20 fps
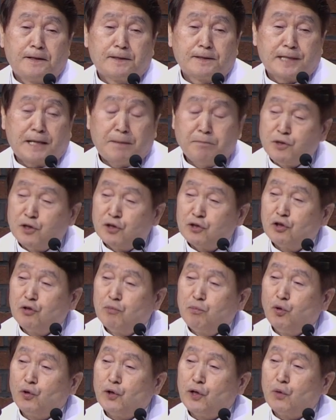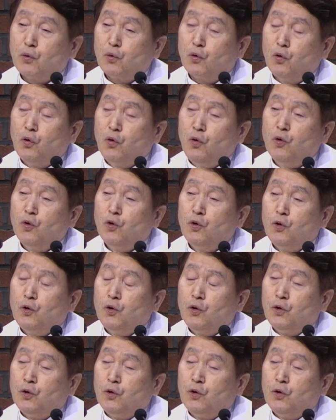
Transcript: 3년을 보내고